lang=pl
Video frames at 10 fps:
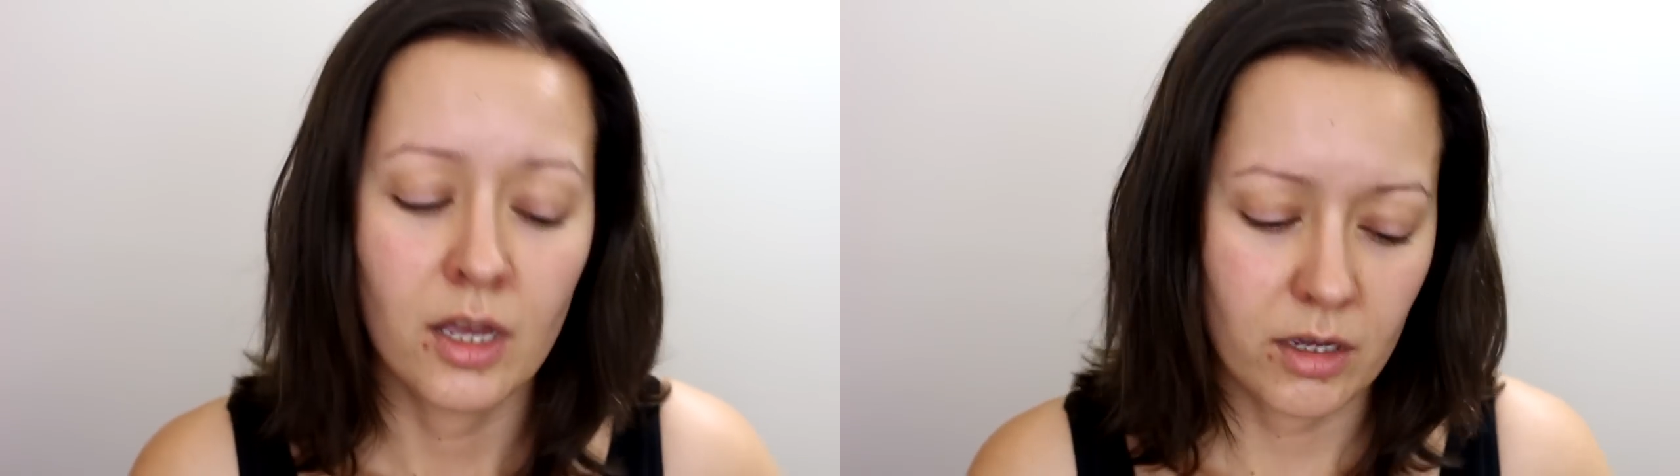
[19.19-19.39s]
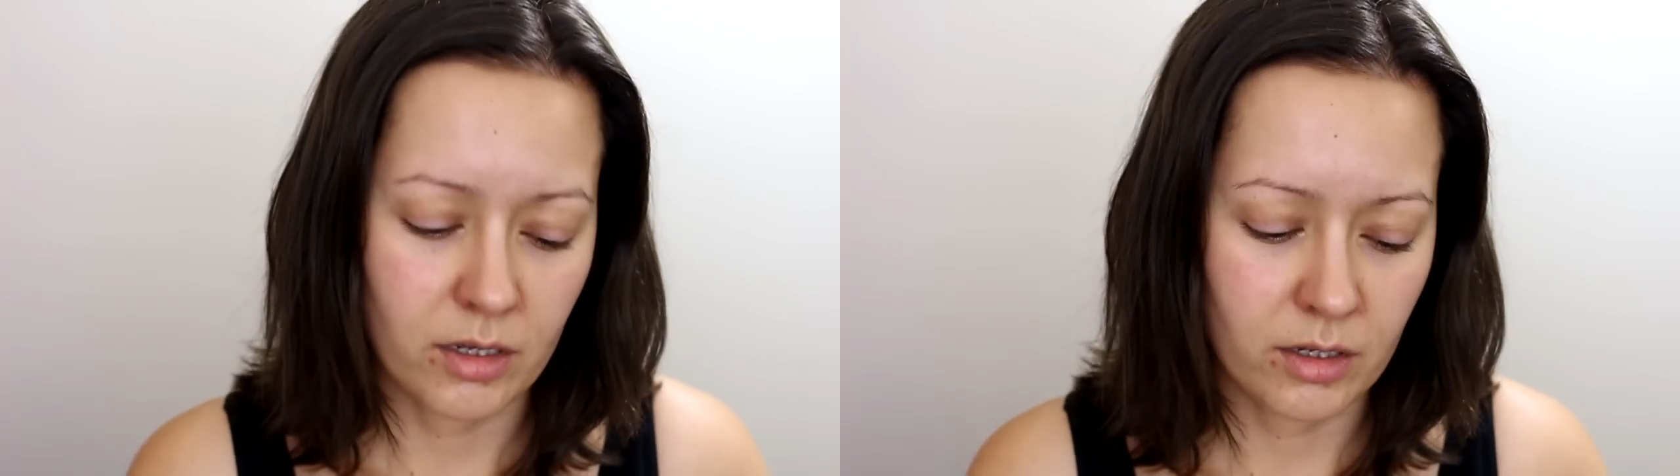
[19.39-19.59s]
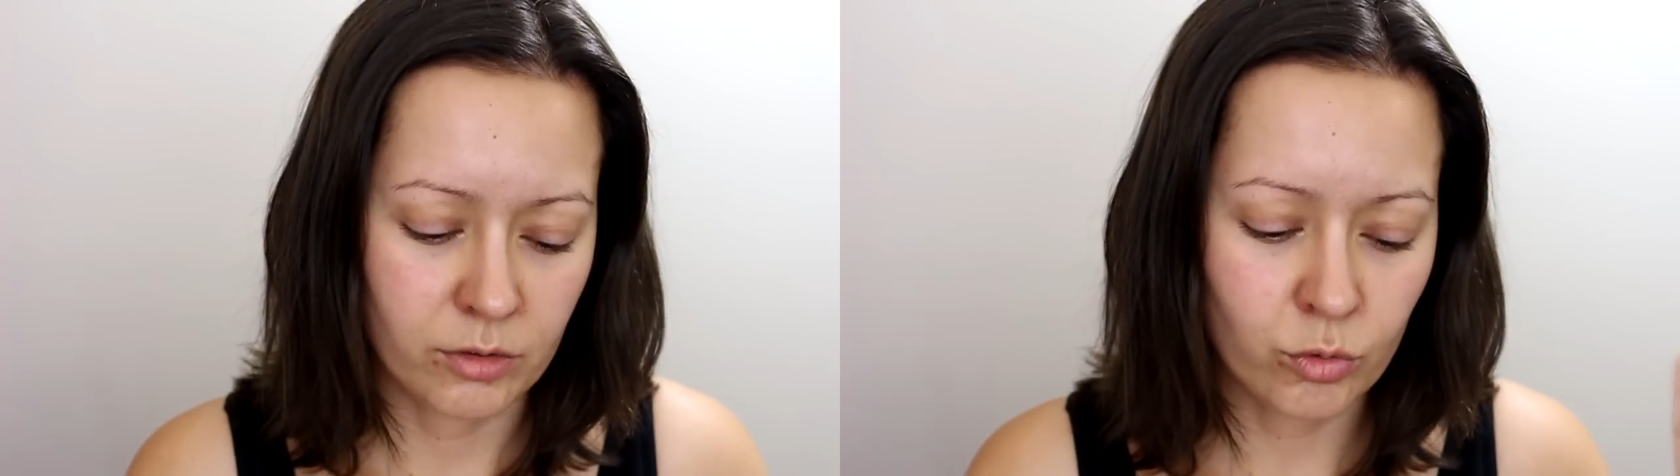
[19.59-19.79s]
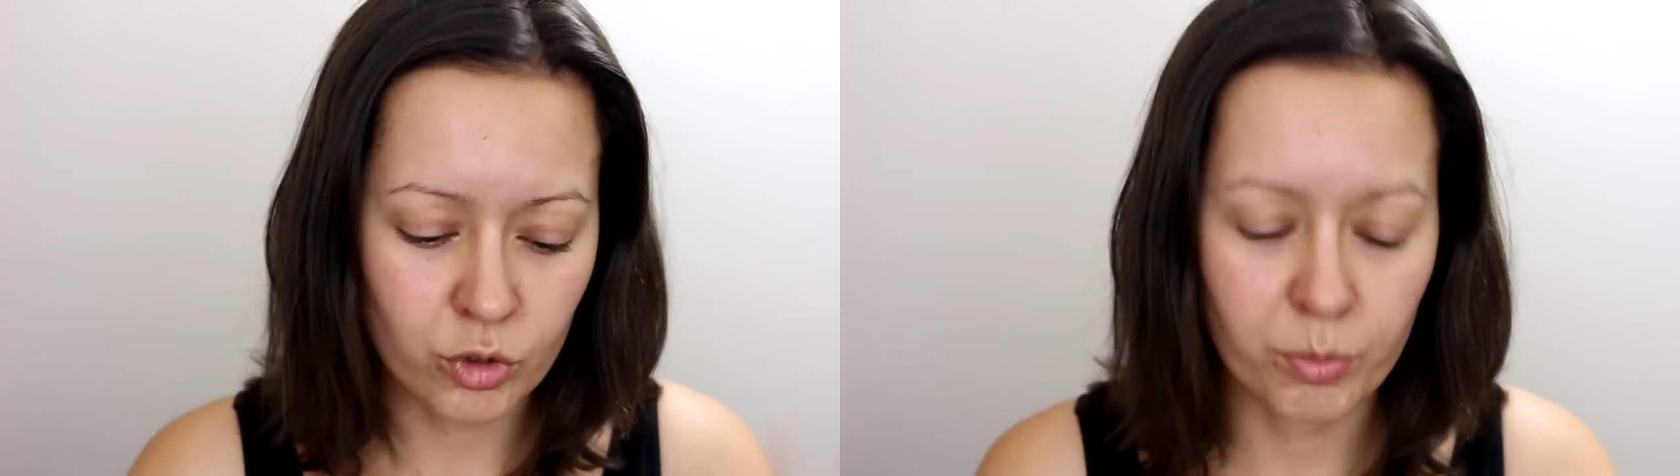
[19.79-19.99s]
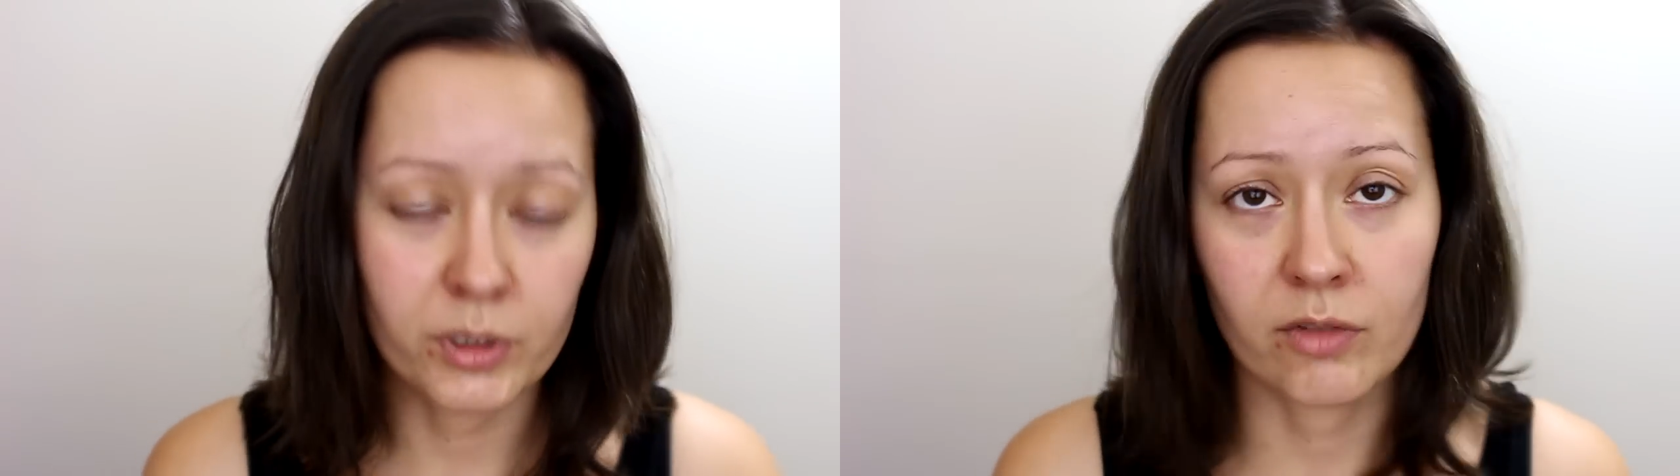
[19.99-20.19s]
E,
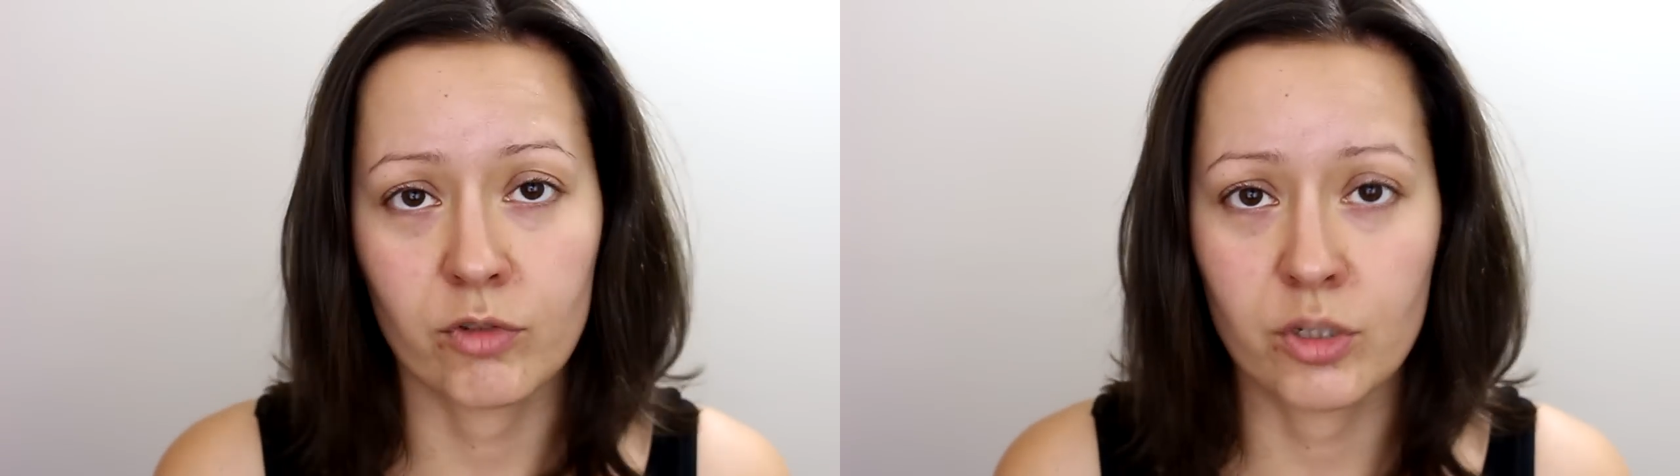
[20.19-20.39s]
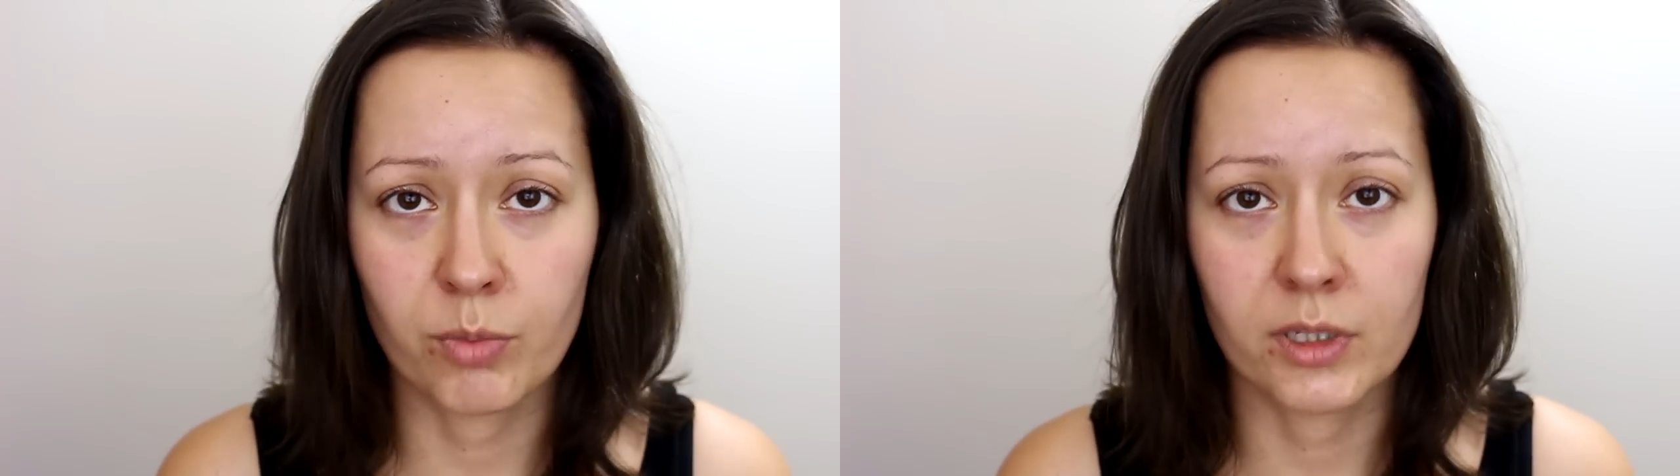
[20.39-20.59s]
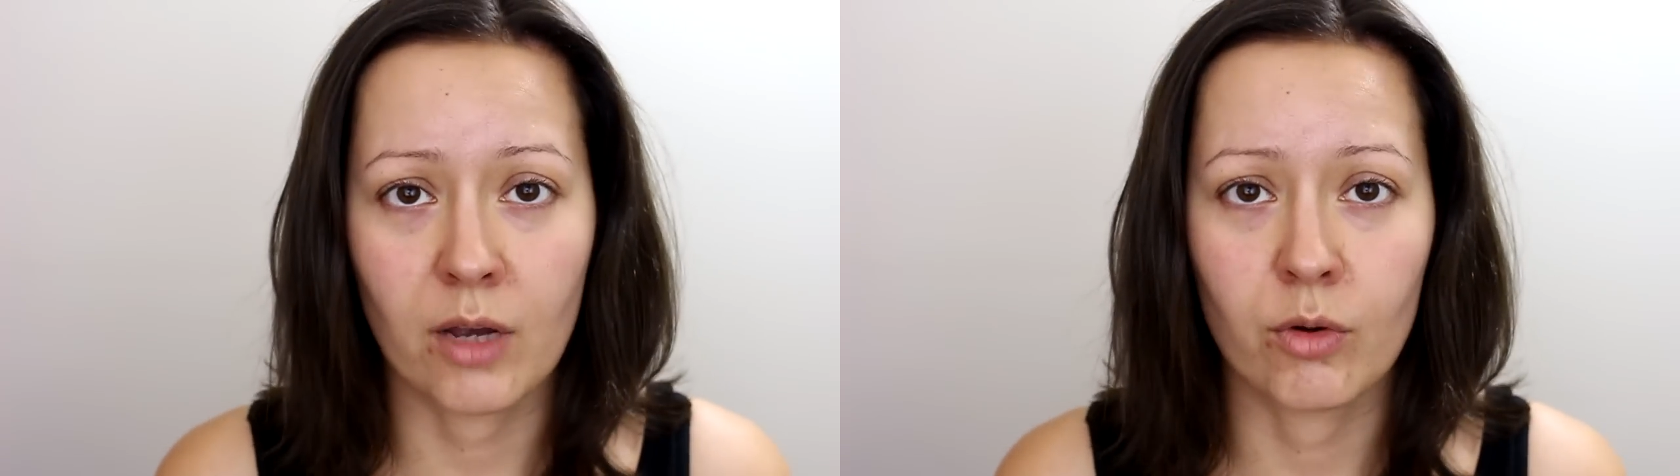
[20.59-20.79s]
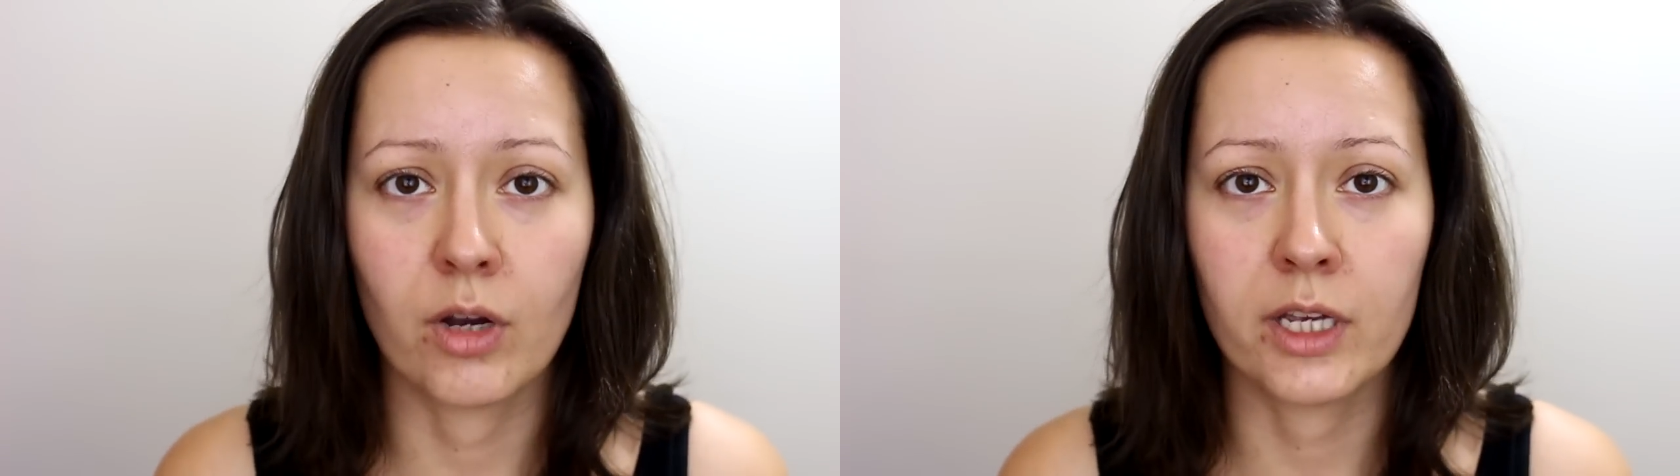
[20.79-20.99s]
dużo pytań właśnie padało,